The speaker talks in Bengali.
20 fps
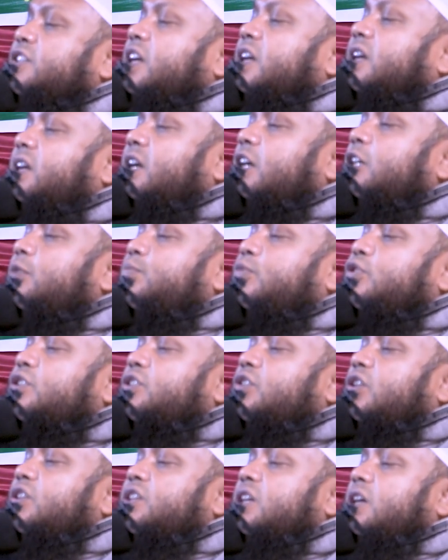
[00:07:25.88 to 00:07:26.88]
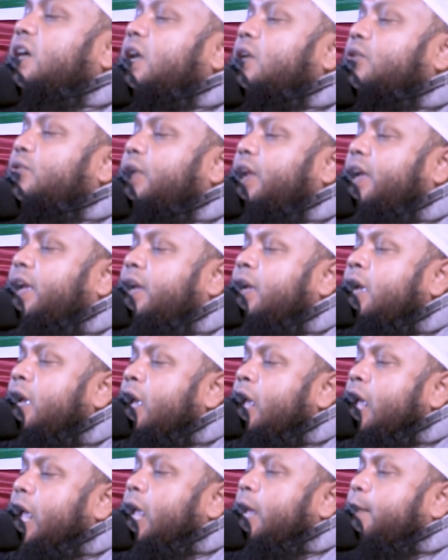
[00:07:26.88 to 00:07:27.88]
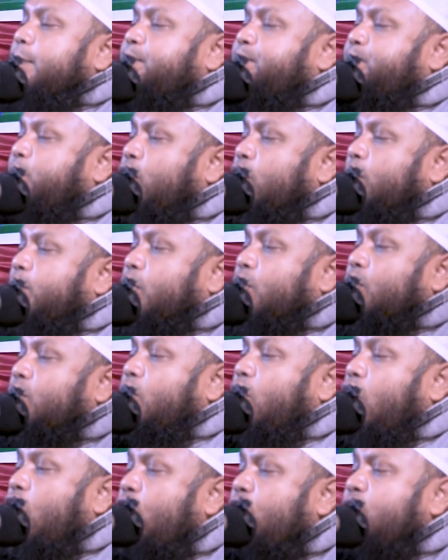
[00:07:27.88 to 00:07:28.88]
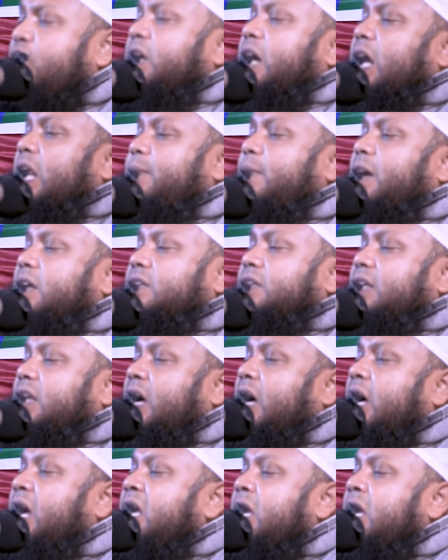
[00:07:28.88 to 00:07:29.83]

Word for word: সেই খেদমতকে অস্বীকার করে এই বড় বড় অহংকারী ব্যক্তিরা